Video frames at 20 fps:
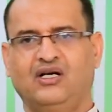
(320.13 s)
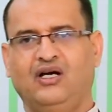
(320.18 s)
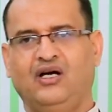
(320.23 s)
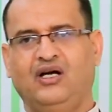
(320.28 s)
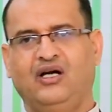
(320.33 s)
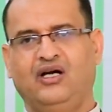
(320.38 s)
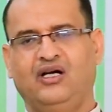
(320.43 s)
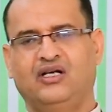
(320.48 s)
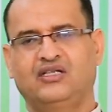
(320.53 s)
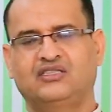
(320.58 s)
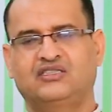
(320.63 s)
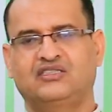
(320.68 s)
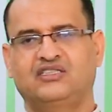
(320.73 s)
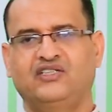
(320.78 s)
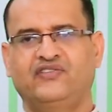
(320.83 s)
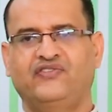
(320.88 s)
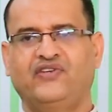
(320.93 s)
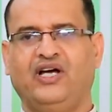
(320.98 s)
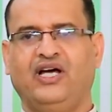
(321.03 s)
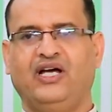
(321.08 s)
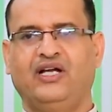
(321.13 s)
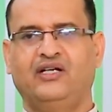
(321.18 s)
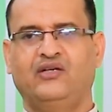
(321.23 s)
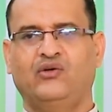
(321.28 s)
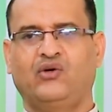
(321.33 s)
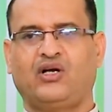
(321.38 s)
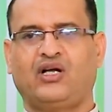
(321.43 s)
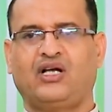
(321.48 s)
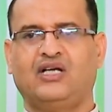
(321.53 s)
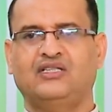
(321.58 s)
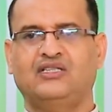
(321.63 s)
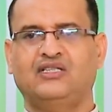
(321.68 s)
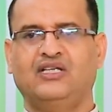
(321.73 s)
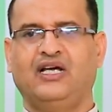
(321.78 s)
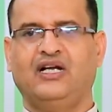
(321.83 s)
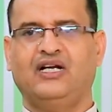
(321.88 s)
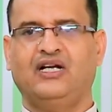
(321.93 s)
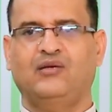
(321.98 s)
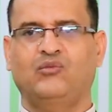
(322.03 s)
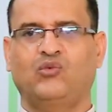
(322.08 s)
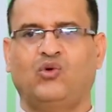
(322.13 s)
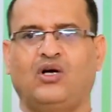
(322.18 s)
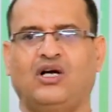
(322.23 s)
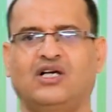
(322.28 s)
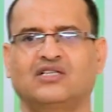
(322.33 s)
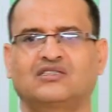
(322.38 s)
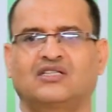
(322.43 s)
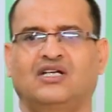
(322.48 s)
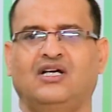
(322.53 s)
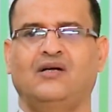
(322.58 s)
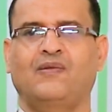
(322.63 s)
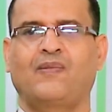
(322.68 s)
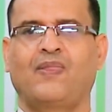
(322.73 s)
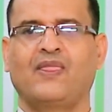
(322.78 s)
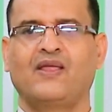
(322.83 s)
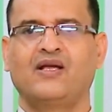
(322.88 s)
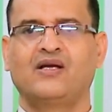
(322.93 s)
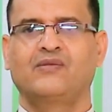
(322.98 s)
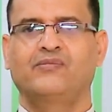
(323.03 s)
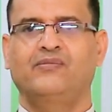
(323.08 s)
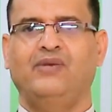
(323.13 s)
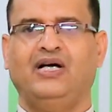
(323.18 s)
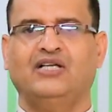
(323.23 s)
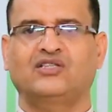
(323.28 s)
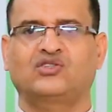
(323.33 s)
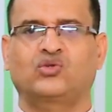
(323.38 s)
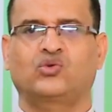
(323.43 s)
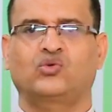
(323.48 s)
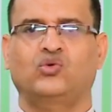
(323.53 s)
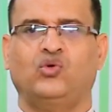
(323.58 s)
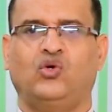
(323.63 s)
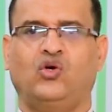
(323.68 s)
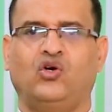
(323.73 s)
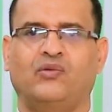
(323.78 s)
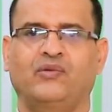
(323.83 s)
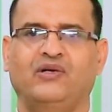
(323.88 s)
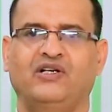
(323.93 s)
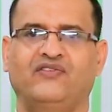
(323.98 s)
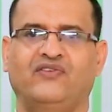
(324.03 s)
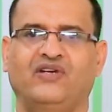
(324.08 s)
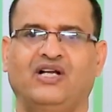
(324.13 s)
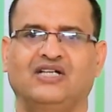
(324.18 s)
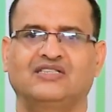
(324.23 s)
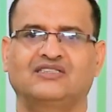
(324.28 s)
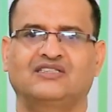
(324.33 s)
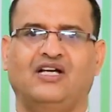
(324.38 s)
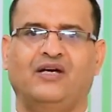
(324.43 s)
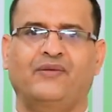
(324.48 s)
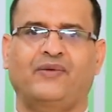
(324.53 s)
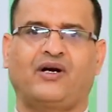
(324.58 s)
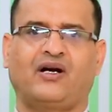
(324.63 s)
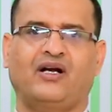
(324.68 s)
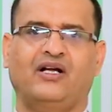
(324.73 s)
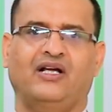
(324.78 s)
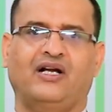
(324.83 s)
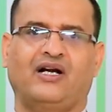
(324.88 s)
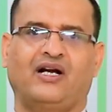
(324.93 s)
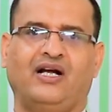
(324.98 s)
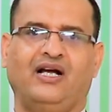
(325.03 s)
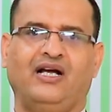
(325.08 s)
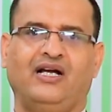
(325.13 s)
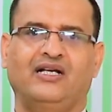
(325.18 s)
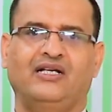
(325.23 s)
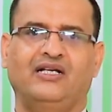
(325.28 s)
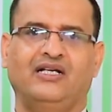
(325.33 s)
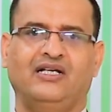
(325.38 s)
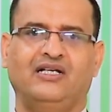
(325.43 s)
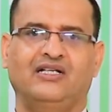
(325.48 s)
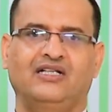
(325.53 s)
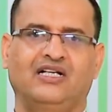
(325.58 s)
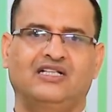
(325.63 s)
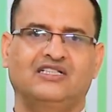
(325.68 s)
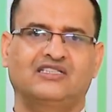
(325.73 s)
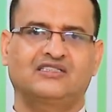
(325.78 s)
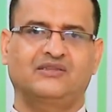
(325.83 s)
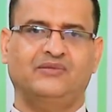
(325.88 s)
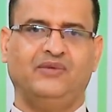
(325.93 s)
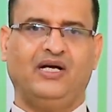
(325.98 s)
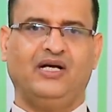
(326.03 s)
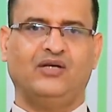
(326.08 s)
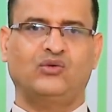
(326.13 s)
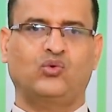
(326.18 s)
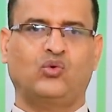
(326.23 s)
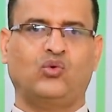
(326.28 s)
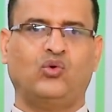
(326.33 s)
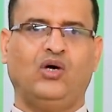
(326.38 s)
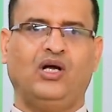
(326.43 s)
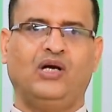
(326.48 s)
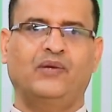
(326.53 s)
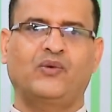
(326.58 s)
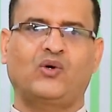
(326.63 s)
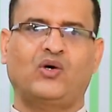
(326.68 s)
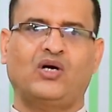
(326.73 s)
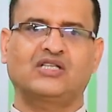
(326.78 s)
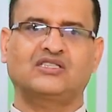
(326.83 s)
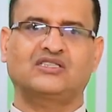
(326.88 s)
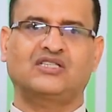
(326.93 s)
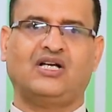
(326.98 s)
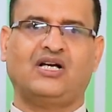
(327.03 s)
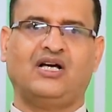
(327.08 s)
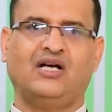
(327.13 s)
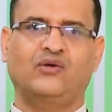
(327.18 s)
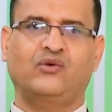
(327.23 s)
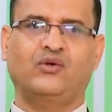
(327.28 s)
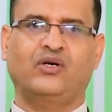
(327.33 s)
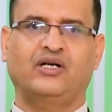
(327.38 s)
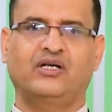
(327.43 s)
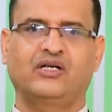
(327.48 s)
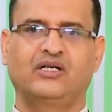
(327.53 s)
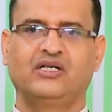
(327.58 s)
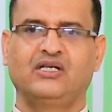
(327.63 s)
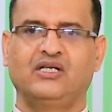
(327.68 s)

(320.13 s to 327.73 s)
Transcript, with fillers: آه، استيفاء لورقة تجارية المقاصة بعد صدور حكم الإفلاس ذهب الرأي الراجح إلى استبعاد وقوع المقاصة قانونا